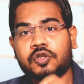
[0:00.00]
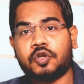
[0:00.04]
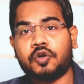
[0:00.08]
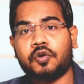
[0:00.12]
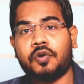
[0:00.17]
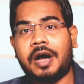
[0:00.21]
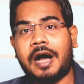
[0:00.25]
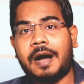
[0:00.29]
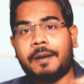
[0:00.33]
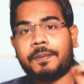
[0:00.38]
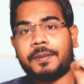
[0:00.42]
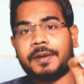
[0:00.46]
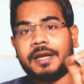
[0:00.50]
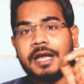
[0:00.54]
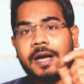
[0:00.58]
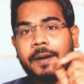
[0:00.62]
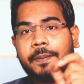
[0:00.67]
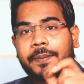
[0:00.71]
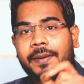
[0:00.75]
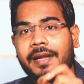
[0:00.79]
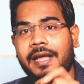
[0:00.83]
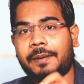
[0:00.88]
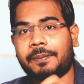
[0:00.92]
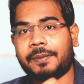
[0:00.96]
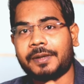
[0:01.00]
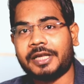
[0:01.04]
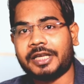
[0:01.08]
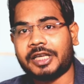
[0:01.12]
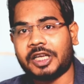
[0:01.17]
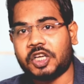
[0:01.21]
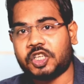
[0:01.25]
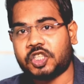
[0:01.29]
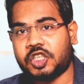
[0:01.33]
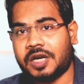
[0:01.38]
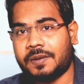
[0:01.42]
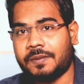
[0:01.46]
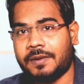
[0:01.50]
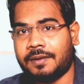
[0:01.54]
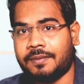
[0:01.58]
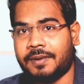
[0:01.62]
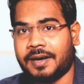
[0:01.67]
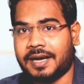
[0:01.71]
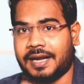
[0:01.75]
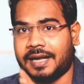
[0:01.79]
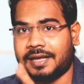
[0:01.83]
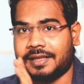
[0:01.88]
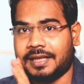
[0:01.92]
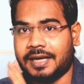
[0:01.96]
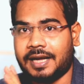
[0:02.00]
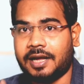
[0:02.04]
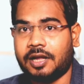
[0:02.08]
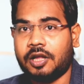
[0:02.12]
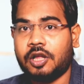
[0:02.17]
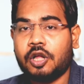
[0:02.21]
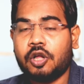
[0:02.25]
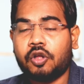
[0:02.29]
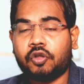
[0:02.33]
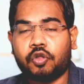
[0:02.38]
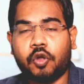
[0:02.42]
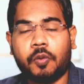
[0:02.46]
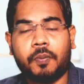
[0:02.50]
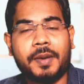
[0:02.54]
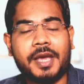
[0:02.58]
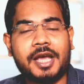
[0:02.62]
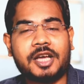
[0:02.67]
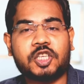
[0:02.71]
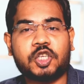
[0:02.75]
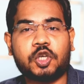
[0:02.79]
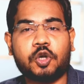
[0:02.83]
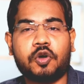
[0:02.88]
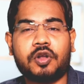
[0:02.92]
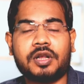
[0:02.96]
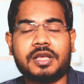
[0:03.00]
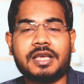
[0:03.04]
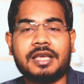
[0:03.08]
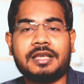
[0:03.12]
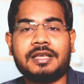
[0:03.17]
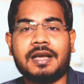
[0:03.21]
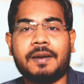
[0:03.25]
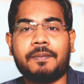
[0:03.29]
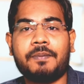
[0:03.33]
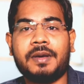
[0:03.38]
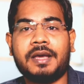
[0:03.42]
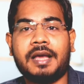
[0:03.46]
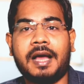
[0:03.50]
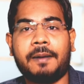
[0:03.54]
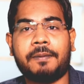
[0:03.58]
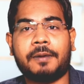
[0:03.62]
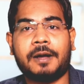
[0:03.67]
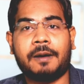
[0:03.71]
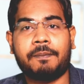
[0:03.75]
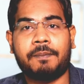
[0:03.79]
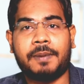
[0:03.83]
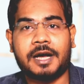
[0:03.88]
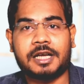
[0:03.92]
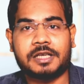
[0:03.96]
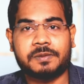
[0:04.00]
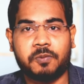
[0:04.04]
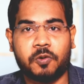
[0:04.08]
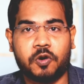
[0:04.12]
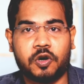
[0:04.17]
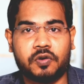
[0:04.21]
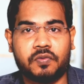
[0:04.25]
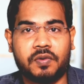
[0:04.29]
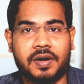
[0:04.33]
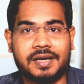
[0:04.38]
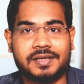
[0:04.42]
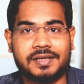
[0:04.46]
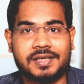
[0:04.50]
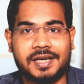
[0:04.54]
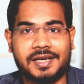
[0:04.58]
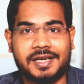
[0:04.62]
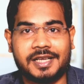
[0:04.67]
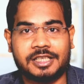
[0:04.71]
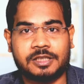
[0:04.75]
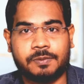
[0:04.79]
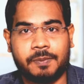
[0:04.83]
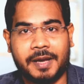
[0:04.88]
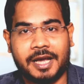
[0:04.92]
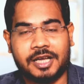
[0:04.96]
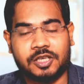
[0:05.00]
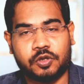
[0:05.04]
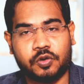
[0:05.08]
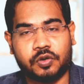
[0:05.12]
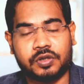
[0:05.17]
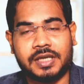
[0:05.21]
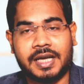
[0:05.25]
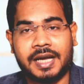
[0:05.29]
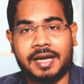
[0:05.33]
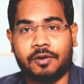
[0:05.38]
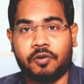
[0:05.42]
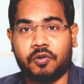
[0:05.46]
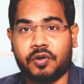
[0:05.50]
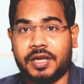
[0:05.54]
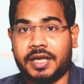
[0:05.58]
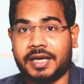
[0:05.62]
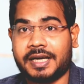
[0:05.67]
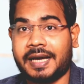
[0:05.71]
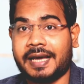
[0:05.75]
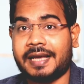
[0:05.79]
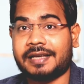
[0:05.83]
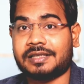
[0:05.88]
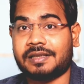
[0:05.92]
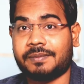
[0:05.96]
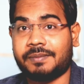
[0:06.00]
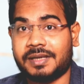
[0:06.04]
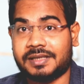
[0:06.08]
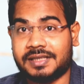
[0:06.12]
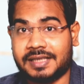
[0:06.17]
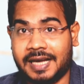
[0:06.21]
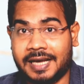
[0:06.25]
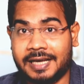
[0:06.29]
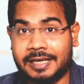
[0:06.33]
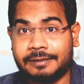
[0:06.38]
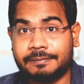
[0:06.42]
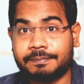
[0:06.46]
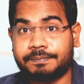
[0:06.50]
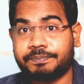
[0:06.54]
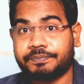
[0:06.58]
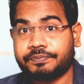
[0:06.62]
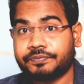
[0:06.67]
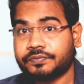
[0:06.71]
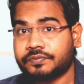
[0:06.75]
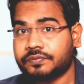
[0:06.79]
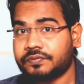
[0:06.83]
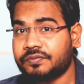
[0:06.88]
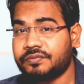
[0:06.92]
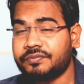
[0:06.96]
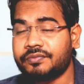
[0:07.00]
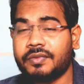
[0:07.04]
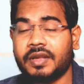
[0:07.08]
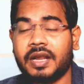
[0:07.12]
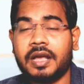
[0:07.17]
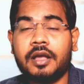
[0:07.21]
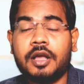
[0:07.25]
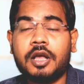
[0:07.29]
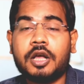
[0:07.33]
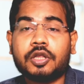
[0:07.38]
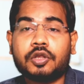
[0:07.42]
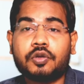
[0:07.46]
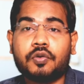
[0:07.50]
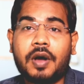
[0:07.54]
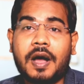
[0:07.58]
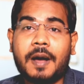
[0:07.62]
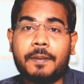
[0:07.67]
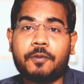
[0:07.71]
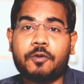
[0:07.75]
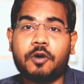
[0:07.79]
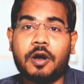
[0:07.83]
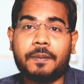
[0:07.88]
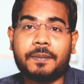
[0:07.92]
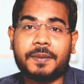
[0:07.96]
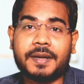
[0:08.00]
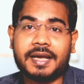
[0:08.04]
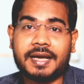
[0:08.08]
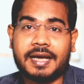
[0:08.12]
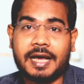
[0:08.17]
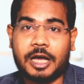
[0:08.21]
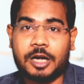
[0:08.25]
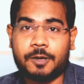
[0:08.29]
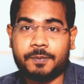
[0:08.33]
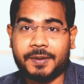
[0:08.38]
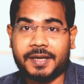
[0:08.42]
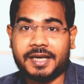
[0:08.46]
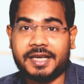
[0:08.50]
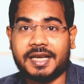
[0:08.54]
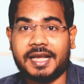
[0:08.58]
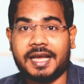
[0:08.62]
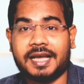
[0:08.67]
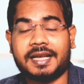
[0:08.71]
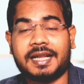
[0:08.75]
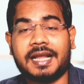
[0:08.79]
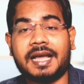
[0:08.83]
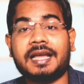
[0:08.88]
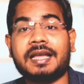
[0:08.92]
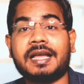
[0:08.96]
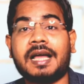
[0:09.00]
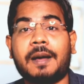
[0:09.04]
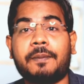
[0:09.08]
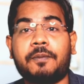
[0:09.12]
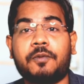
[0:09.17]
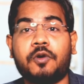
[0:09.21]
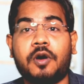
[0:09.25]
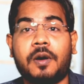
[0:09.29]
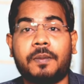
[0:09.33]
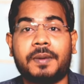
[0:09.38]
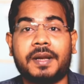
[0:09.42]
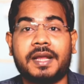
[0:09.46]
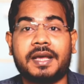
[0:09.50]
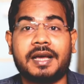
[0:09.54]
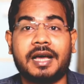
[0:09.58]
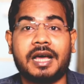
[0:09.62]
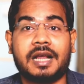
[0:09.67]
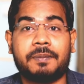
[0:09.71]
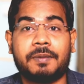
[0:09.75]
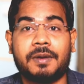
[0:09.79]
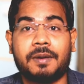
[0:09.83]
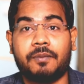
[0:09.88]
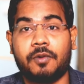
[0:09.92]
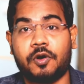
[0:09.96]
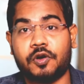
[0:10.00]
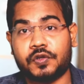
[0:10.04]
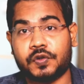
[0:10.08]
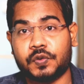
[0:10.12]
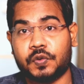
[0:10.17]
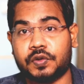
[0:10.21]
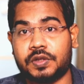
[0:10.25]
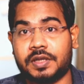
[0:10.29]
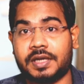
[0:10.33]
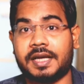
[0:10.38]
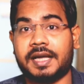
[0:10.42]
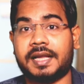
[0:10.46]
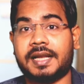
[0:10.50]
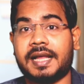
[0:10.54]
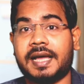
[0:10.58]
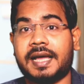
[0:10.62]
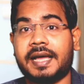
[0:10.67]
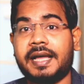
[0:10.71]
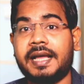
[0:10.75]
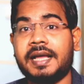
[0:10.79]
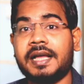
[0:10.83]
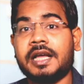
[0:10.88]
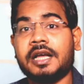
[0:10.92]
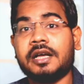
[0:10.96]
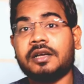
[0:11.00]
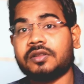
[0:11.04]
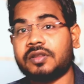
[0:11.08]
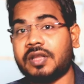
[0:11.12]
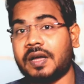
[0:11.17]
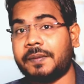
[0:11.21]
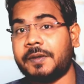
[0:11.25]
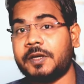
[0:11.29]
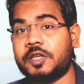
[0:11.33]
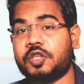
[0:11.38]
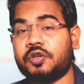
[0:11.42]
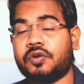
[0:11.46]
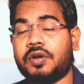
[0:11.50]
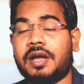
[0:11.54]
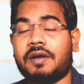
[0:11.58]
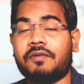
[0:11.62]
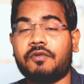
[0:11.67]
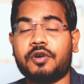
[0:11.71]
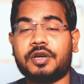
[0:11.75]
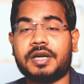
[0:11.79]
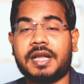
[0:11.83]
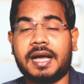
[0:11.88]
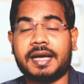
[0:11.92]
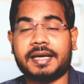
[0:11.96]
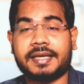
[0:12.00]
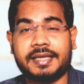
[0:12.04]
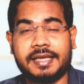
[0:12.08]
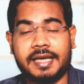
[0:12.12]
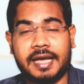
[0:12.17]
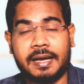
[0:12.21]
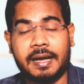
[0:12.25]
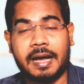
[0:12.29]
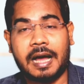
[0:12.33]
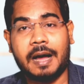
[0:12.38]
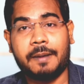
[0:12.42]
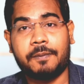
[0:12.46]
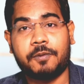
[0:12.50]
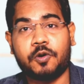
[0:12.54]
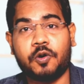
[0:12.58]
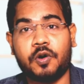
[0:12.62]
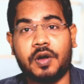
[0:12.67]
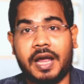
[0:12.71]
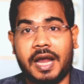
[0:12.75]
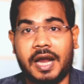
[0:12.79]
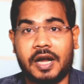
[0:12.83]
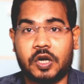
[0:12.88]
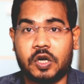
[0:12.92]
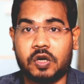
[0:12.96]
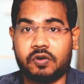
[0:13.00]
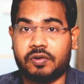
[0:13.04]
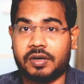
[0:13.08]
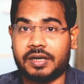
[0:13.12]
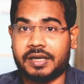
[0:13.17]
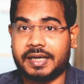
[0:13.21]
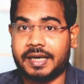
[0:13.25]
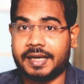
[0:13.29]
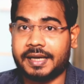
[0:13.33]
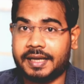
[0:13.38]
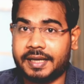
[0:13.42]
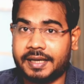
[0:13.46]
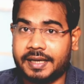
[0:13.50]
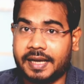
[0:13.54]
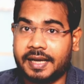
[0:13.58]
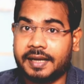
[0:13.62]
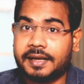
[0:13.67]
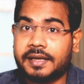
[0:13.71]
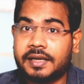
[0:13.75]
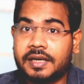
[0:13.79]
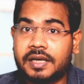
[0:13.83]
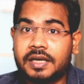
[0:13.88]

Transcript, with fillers: जो आपने अपने एप्लीकेशन में भरा था तो मेक श्योर sure कि जब भी आपका पासपोर्ट वहाँ से डिस्पैच हो जाए होने का एसएमएस आए तो आपको अपने घर पे ही रहना है आपको अपने घर पे मौजूद रहना है तभी जो है वो डाकिया आपको हैंड ओवर करेगा